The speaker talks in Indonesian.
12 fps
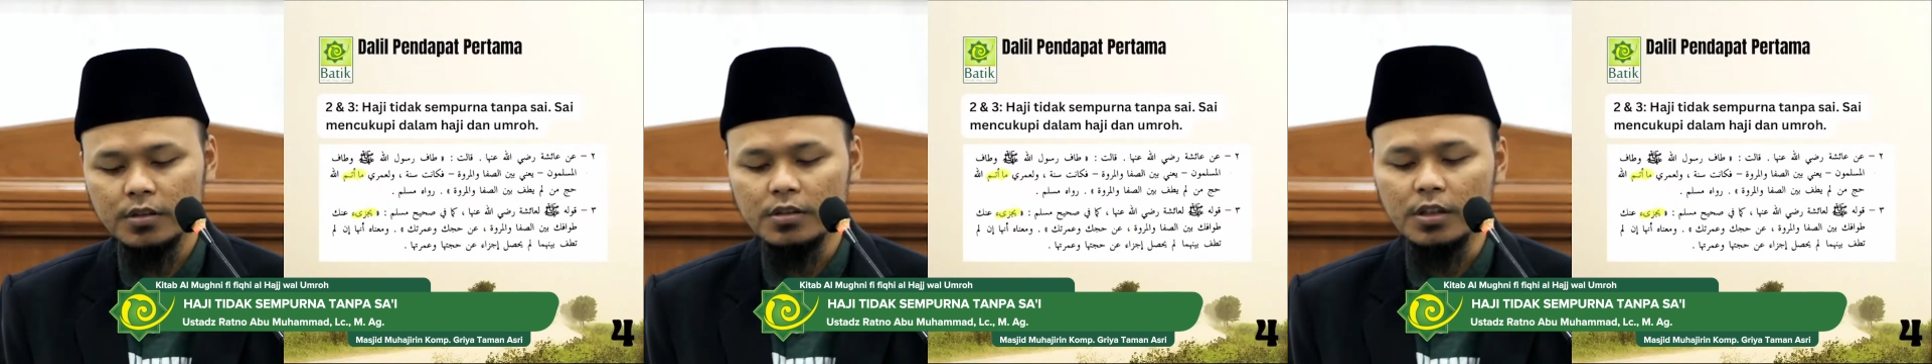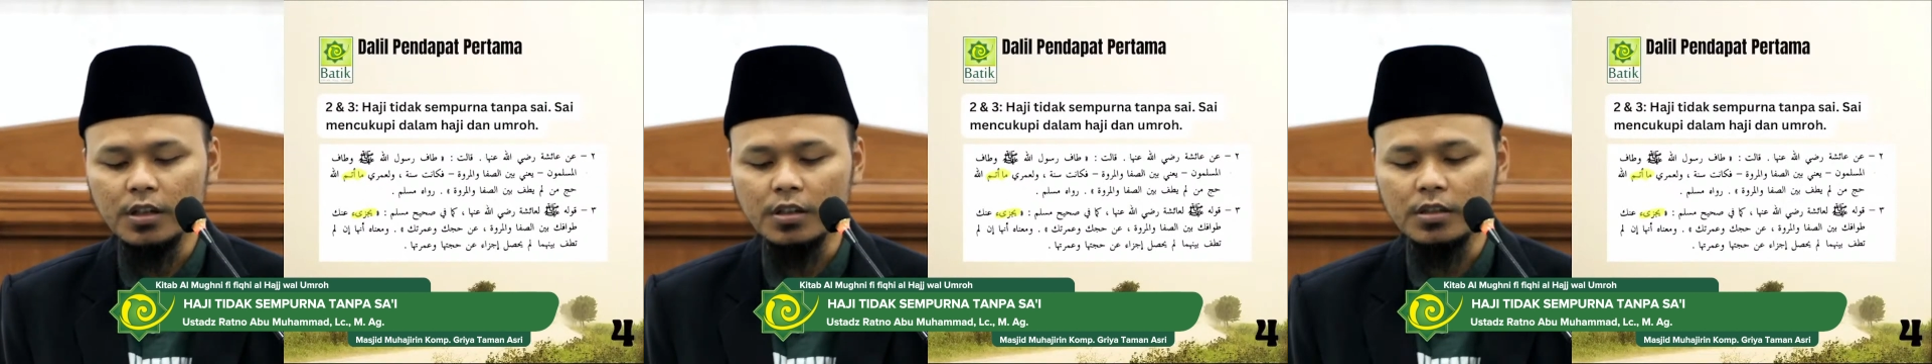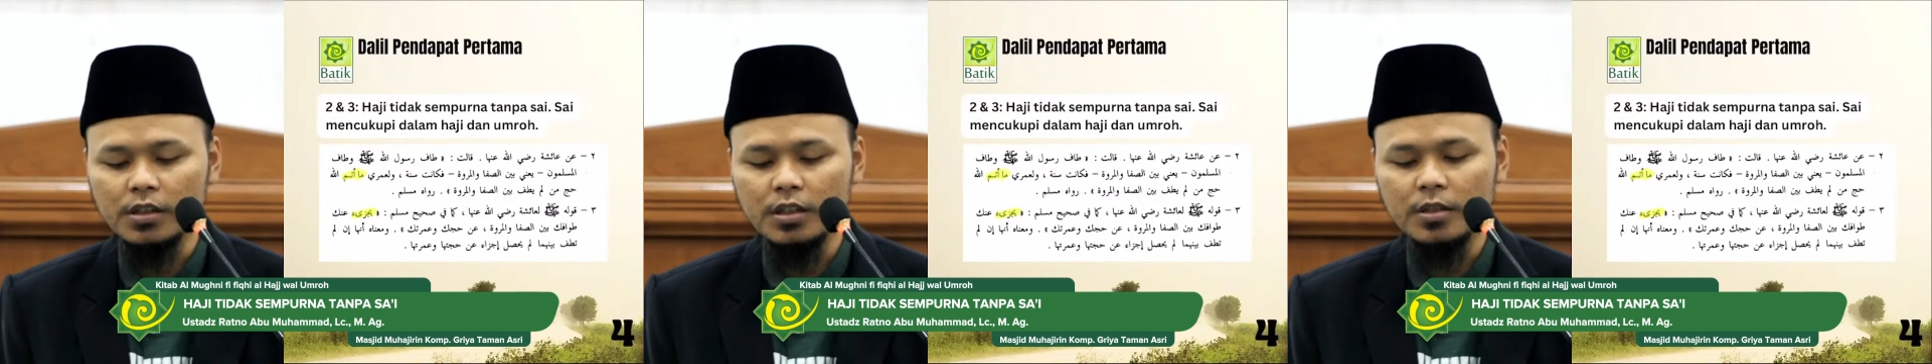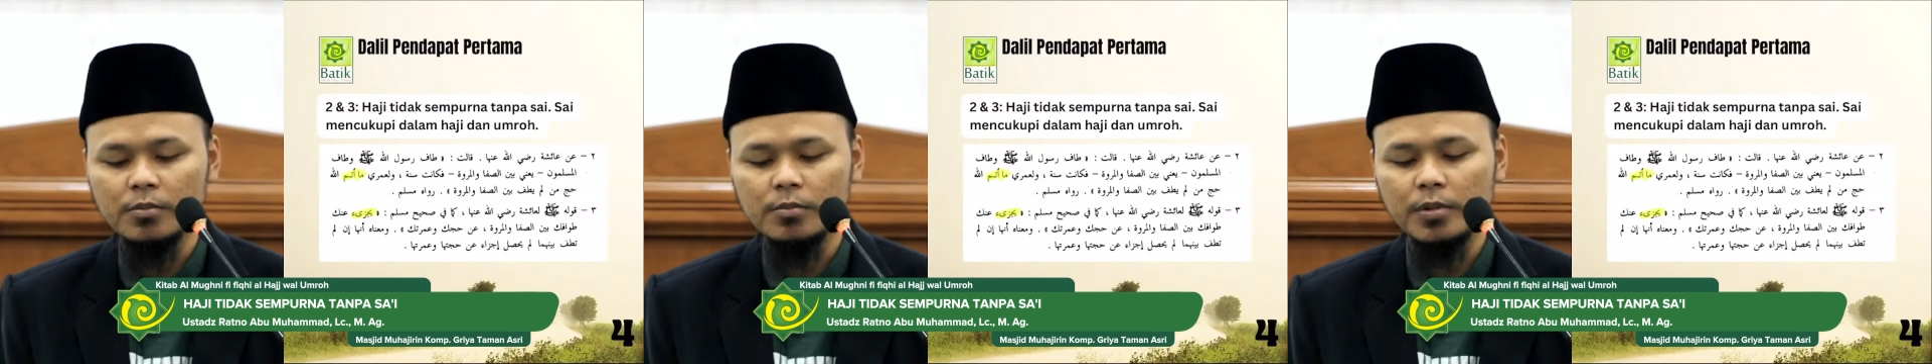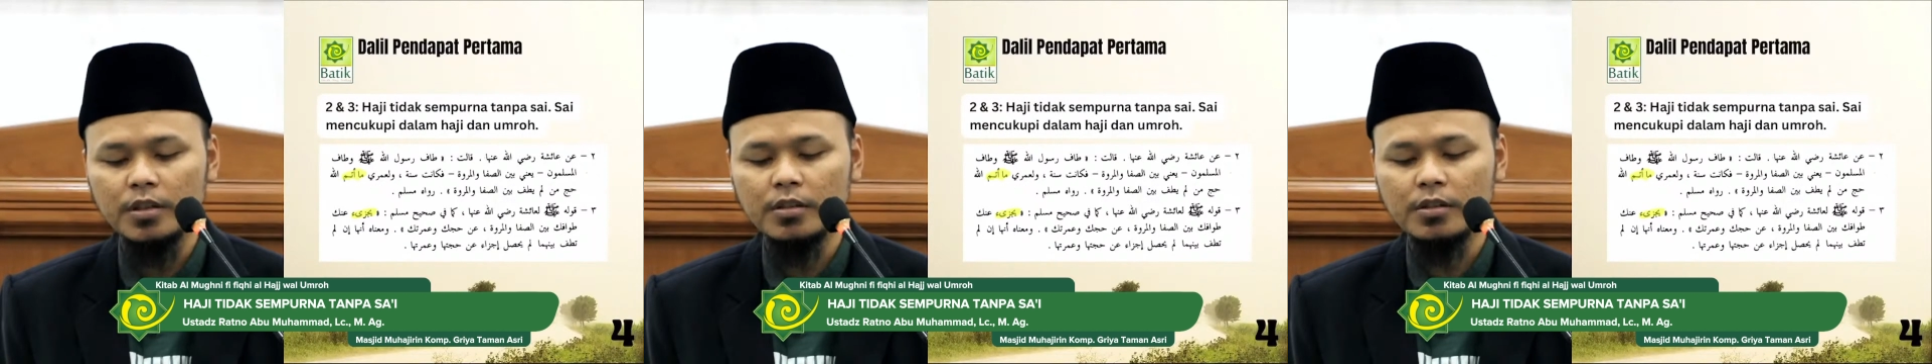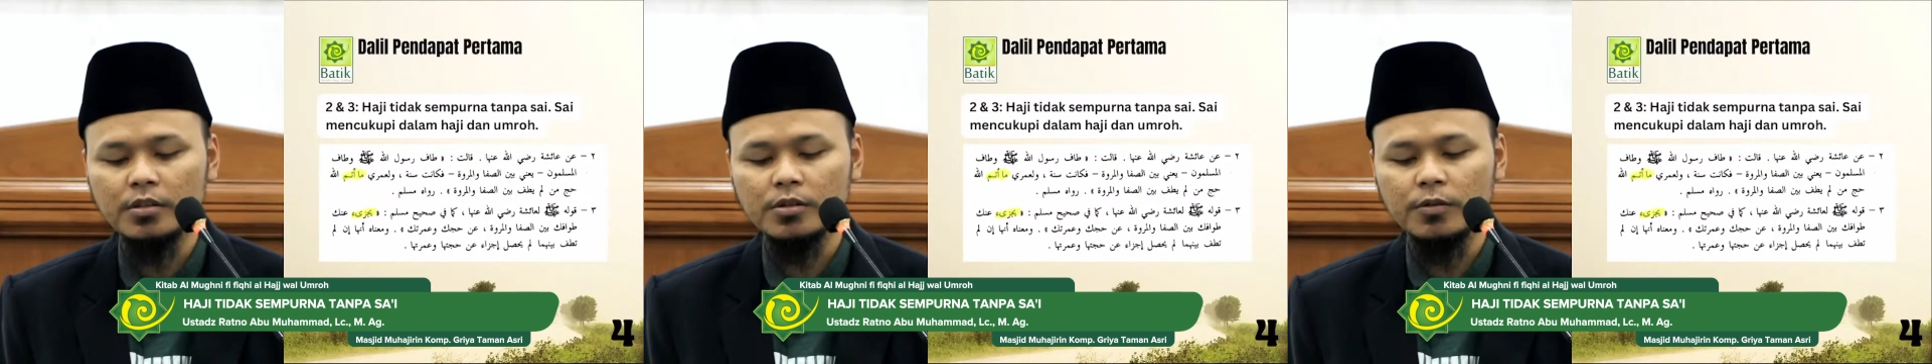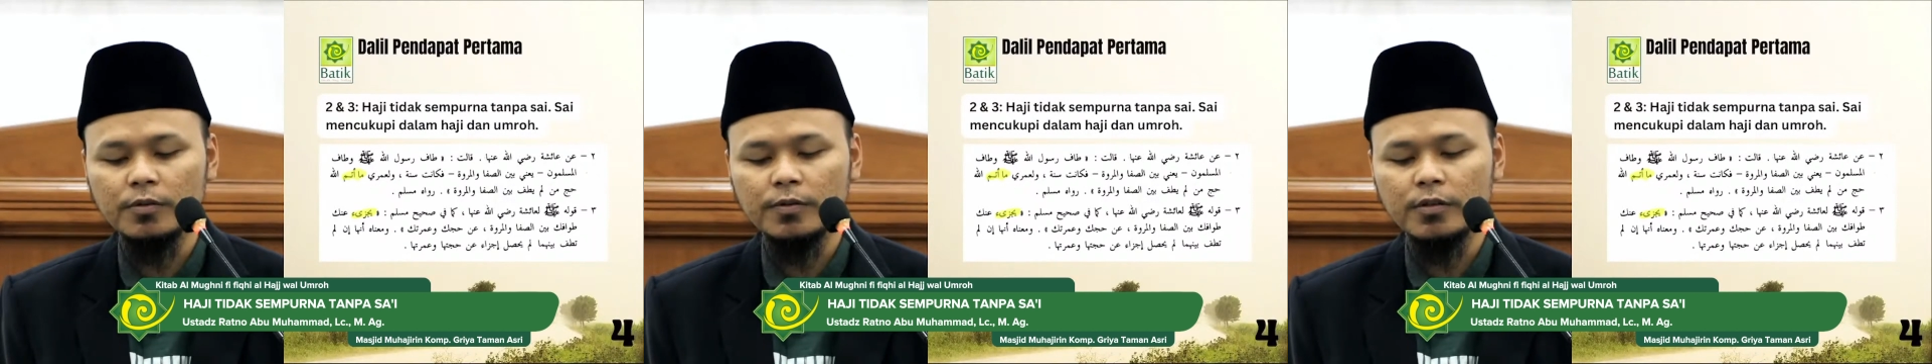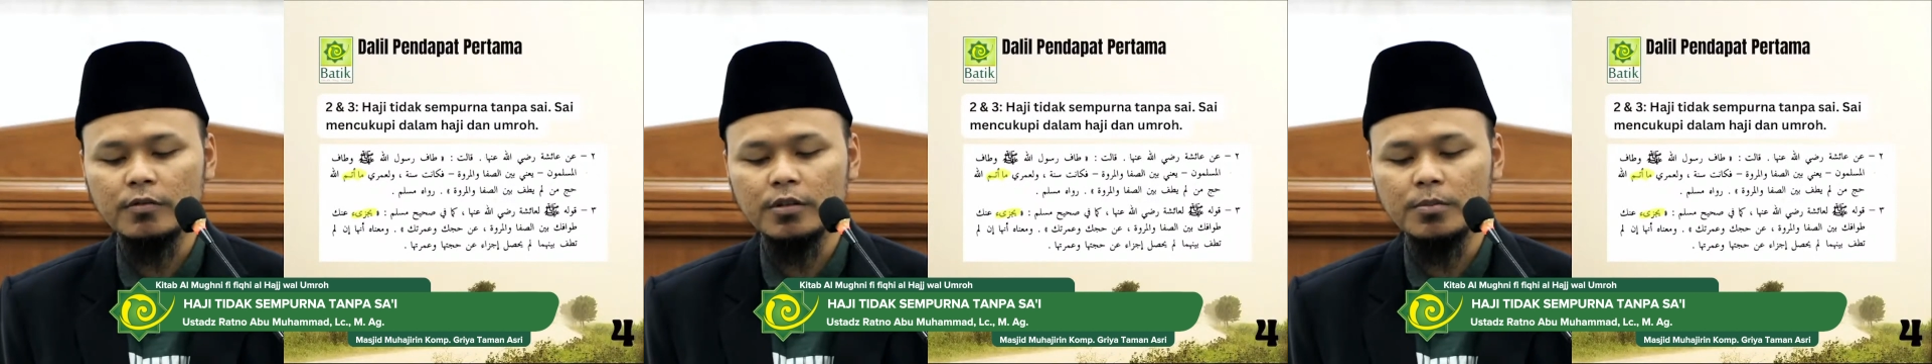yakni baina
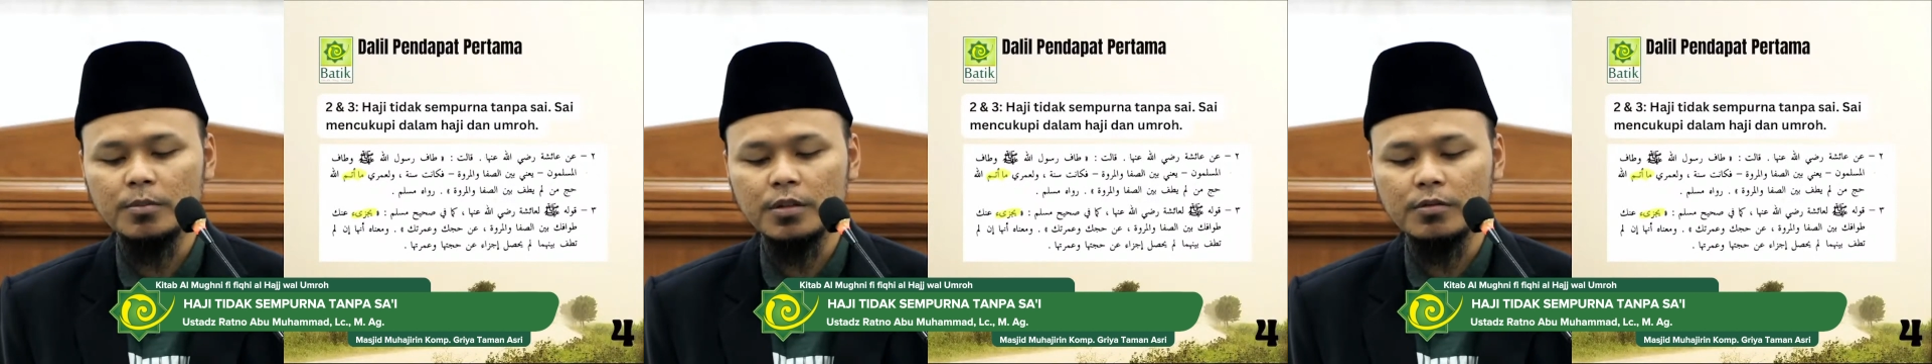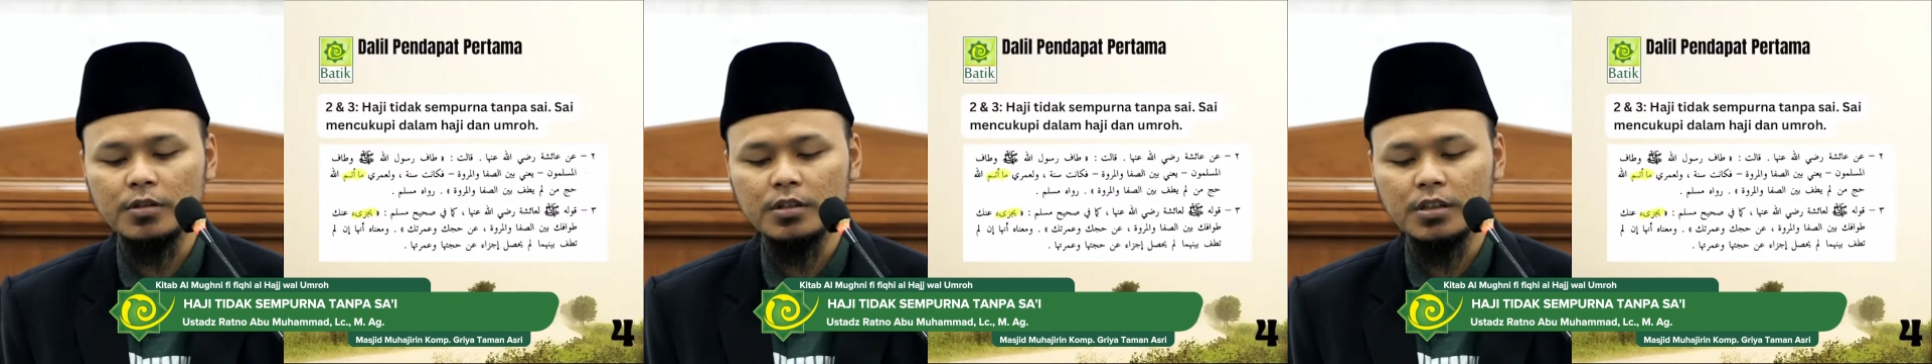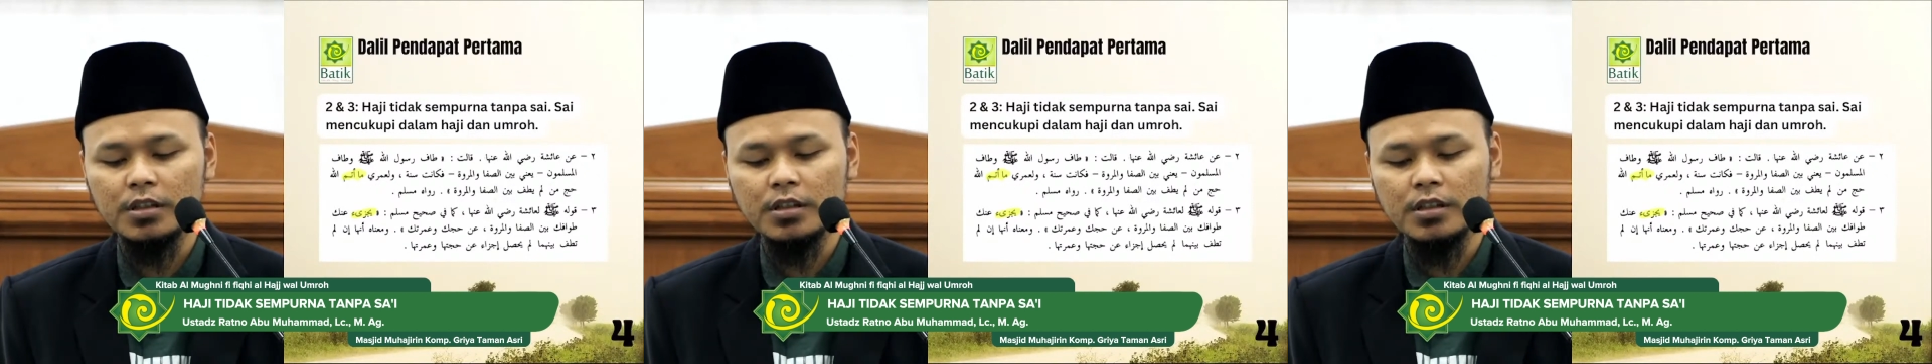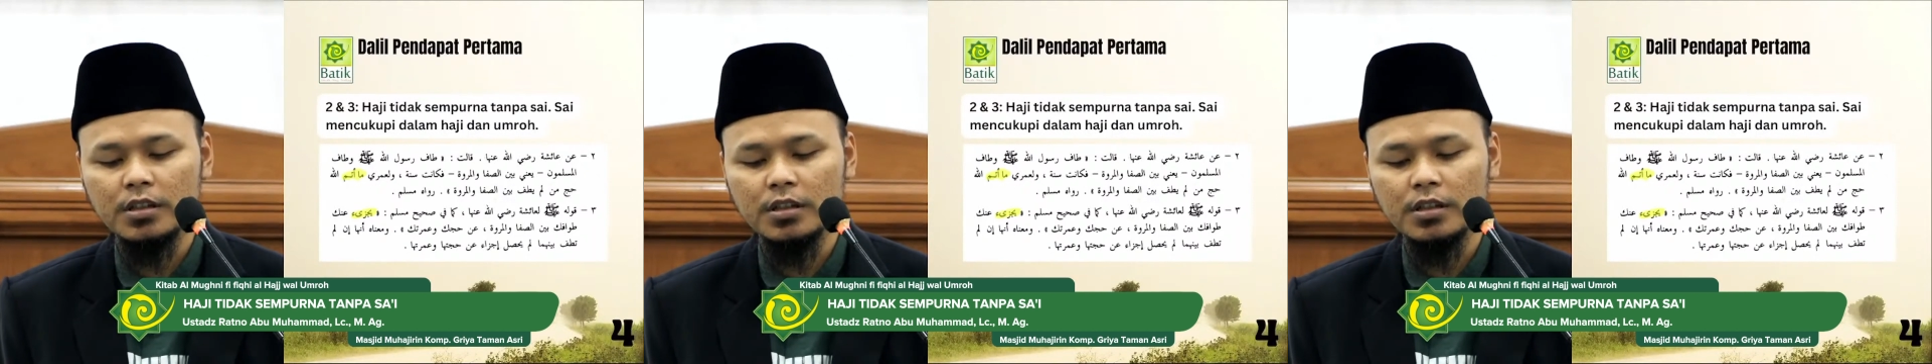sofa wal marwata